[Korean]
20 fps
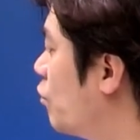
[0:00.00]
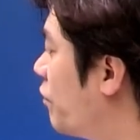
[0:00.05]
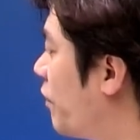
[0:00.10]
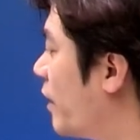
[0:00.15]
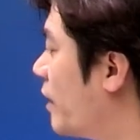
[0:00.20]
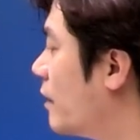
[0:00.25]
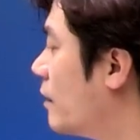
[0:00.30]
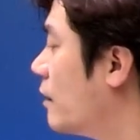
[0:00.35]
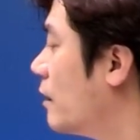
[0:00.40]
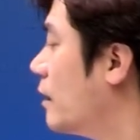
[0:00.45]

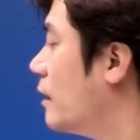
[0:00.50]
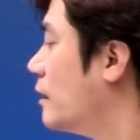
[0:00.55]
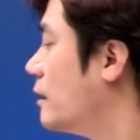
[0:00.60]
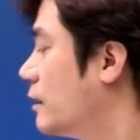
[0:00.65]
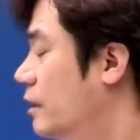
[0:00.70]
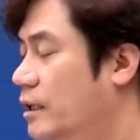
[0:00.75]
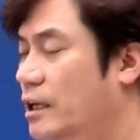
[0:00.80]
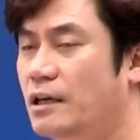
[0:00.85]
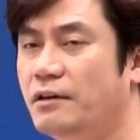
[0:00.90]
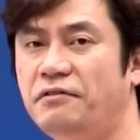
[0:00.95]

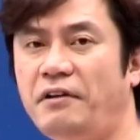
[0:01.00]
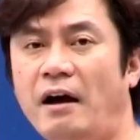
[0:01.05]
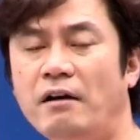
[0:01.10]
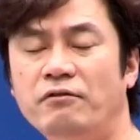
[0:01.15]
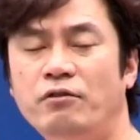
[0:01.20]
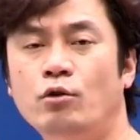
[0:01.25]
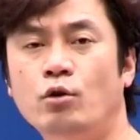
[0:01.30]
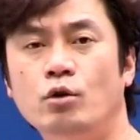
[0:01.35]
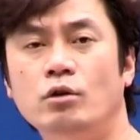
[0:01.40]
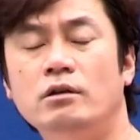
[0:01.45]
유생들이
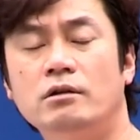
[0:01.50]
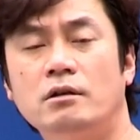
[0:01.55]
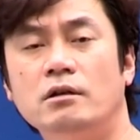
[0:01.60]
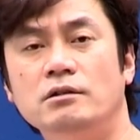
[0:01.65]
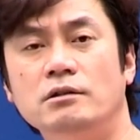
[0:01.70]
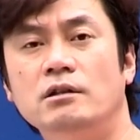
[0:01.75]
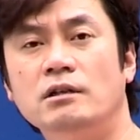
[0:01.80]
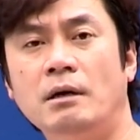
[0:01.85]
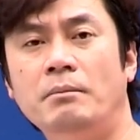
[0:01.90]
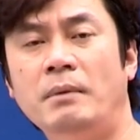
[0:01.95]
상소를
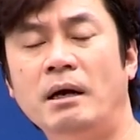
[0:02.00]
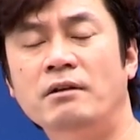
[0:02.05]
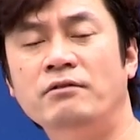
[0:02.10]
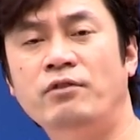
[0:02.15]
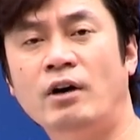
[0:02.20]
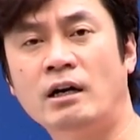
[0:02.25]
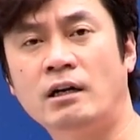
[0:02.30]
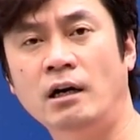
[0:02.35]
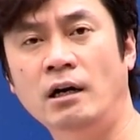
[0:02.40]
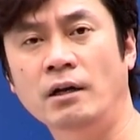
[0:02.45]
올렸던 영남 만이
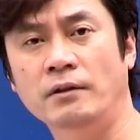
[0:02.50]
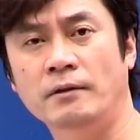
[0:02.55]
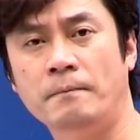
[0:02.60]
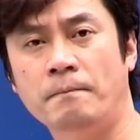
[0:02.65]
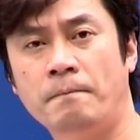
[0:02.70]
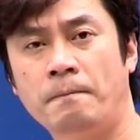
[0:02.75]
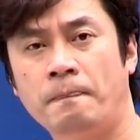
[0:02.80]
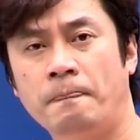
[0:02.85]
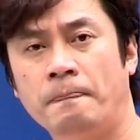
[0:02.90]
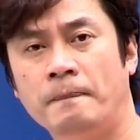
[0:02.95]

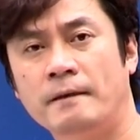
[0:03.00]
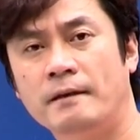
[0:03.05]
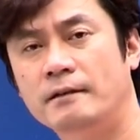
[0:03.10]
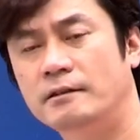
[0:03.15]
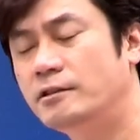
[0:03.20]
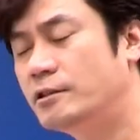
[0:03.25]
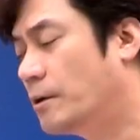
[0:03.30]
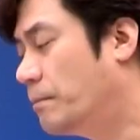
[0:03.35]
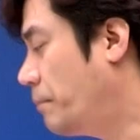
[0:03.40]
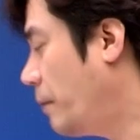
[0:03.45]
사건
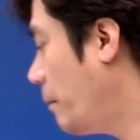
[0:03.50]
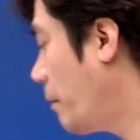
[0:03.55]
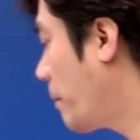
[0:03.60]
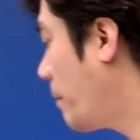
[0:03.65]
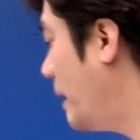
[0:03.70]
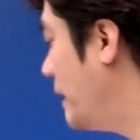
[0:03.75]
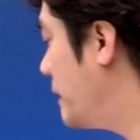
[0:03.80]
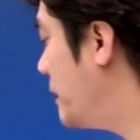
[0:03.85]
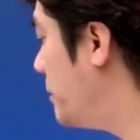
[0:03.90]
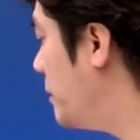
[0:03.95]
이건
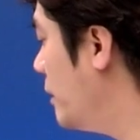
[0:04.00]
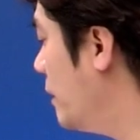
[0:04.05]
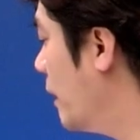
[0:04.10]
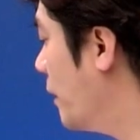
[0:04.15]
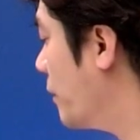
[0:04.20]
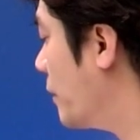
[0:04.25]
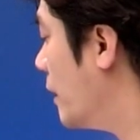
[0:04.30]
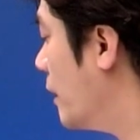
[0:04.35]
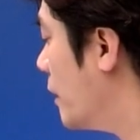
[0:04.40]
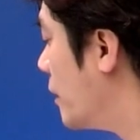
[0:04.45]

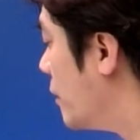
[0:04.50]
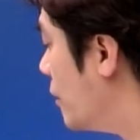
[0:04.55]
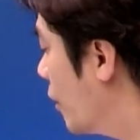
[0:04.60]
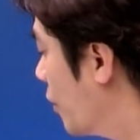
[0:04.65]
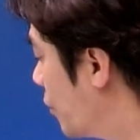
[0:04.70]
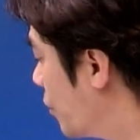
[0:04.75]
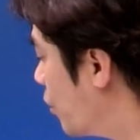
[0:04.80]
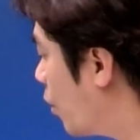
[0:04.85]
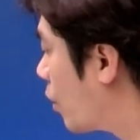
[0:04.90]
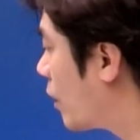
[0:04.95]
1881년
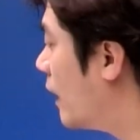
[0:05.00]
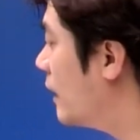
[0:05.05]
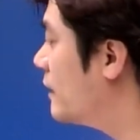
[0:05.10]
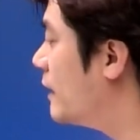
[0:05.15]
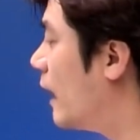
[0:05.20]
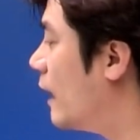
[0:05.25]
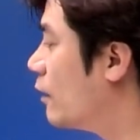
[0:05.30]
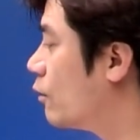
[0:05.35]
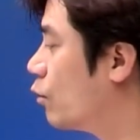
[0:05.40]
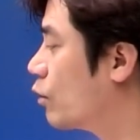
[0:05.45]

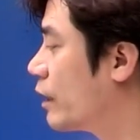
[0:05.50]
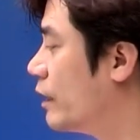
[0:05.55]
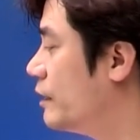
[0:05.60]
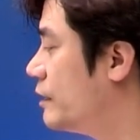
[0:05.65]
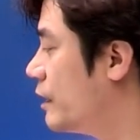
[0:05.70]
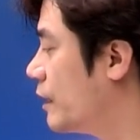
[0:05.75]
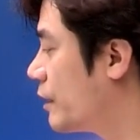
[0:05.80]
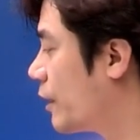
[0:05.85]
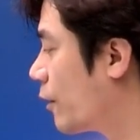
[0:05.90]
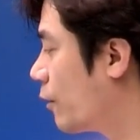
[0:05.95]
연도까지 알고
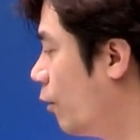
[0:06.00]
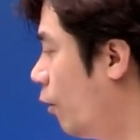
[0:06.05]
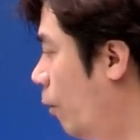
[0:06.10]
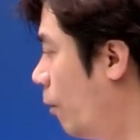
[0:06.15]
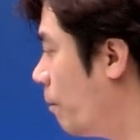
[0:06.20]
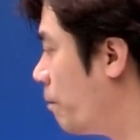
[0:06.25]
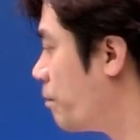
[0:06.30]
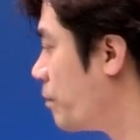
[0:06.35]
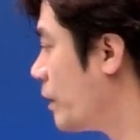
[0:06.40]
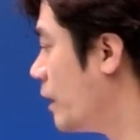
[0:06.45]
계셔야
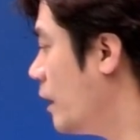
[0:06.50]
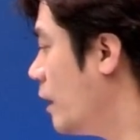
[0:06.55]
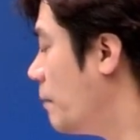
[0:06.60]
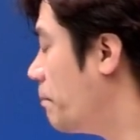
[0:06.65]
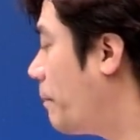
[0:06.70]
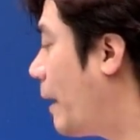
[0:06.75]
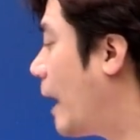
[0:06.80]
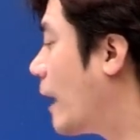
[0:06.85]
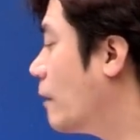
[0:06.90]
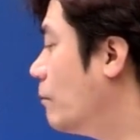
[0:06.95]
되고
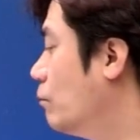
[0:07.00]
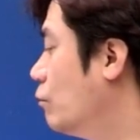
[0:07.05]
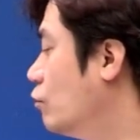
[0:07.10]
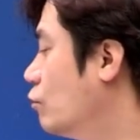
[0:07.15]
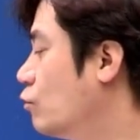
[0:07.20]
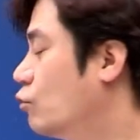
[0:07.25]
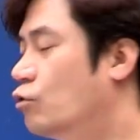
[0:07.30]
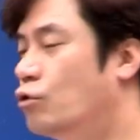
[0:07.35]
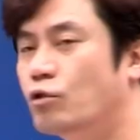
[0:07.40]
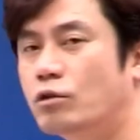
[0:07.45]

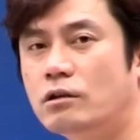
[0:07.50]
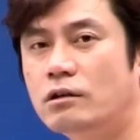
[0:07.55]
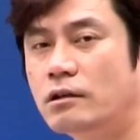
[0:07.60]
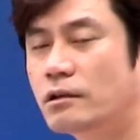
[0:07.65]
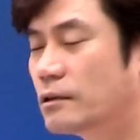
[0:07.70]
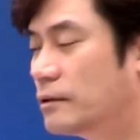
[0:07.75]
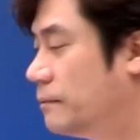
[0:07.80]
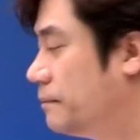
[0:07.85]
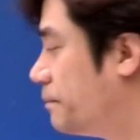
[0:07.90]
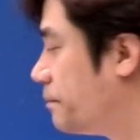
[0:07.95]
박문국
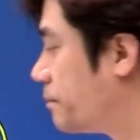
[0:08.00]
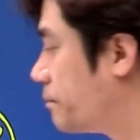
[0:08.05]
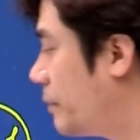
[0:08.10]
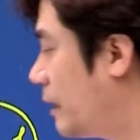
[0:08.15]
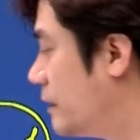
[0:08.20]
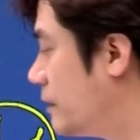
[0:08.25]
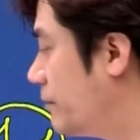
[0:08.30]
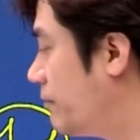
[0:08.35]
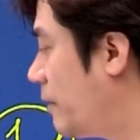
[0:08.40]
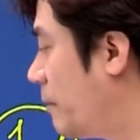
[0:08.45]

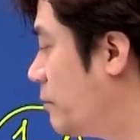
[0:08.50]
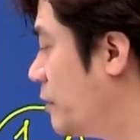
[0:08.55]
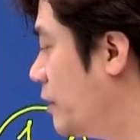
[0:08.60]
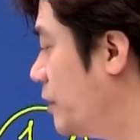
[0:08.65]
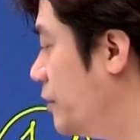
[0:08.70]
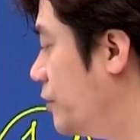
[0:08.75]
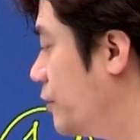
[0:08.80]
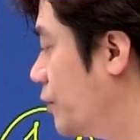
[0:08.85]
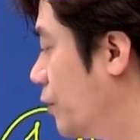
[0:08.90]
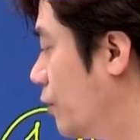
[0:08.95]

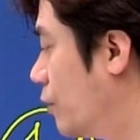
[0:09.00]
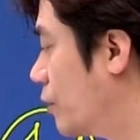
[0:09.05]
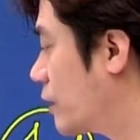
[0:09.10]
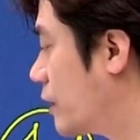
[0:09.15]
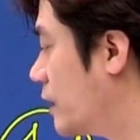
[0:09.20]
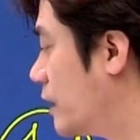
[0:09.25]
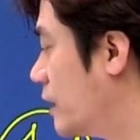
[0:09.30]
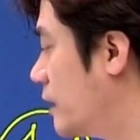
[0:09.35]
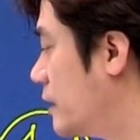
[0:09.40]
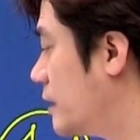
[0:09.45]
83년이죠.
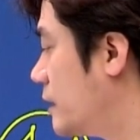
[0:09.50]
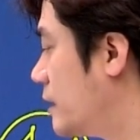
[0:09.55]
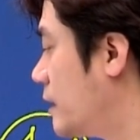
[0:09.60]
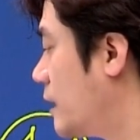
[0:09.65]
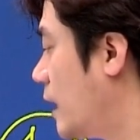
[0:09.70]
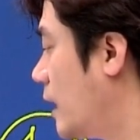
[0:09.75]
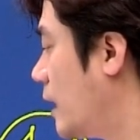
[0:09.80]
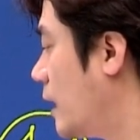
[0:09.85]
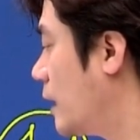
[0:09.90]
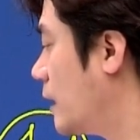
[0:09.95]

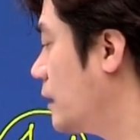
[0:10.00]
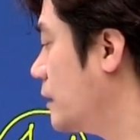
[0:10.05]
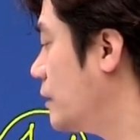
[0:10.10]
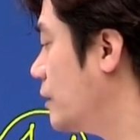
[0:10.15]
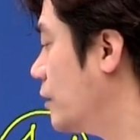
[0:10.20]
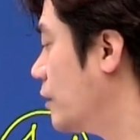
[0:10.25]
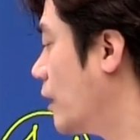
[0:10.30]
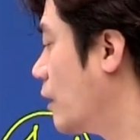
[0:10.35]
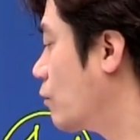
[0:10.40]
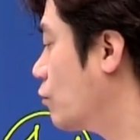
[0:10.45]
기기창,
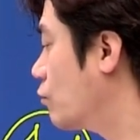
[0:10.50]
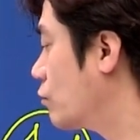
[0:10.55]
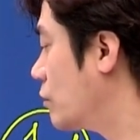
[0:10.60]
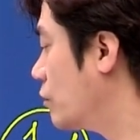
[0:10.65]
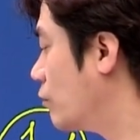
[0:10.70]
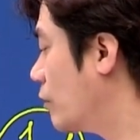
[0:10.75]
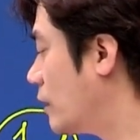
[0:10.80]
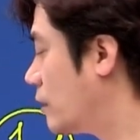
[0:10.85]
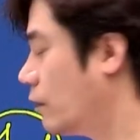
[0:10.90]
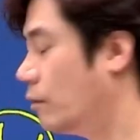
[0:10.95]
전한국
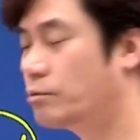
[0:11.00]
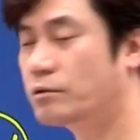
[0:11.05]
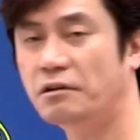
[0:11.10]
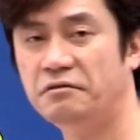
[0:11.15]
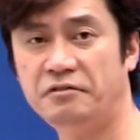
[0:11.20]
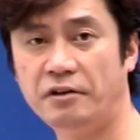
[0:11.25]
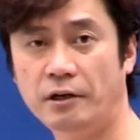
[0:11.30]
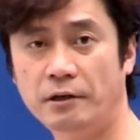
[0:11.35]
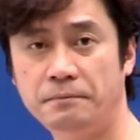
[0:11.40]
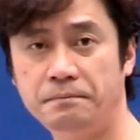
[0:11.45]
등과
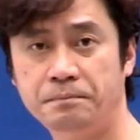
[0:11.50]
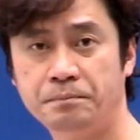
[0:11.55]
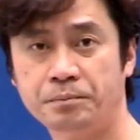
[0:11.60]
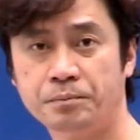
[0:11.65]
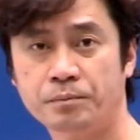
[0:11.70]
더불어서